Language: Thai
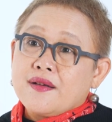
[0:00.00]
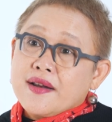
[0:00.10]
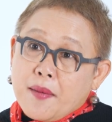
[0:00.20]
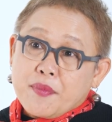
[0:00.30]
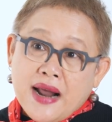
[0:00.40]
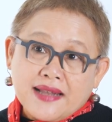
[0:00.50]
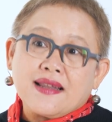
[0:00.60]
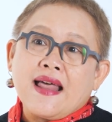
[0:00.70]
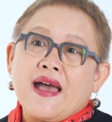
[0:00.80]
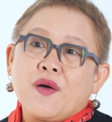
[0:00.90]
ระดับรัฐ
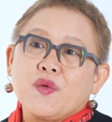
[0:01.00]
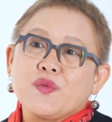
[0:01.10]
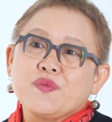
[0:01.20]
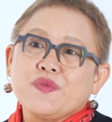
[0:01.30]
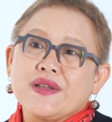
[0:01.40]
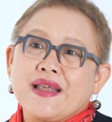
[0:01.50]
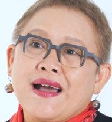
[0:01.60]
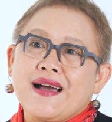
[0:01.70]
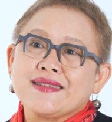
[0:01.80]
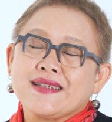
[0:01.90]
แล้วนะ
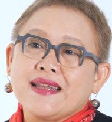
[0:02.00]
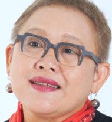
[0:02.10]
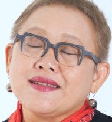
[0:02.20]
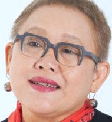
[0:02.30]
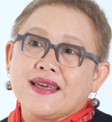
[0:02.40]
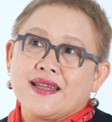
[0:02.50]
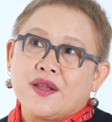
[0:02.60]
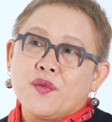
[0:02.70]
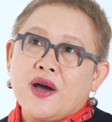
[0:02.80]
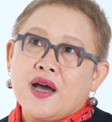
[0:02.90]
คะ ฉะนั้นจึงเห็น
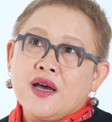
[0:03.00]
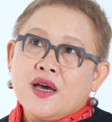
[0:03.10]
ได้ว่า